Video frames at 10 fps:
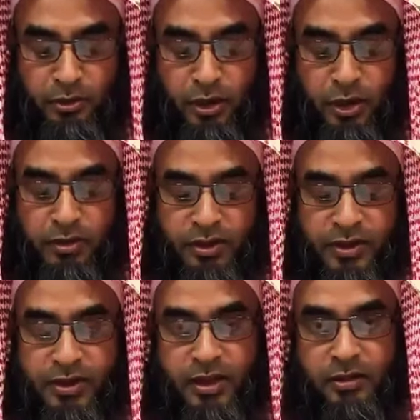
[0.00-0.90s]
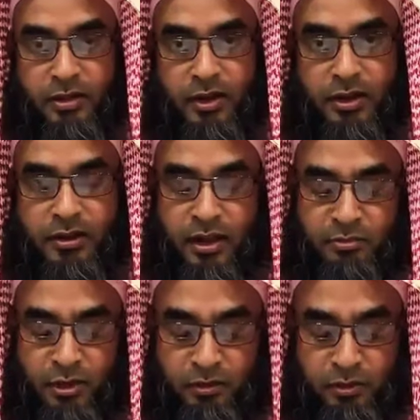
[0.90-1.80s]
করার চেষ্টা করে যার
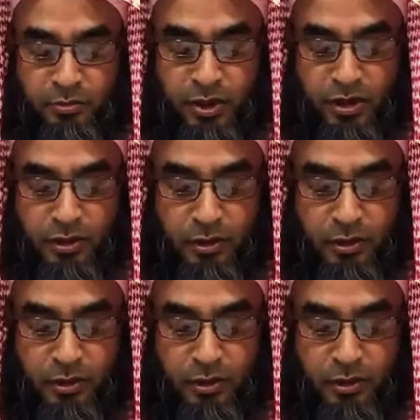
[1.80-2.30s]
মাধ্যমে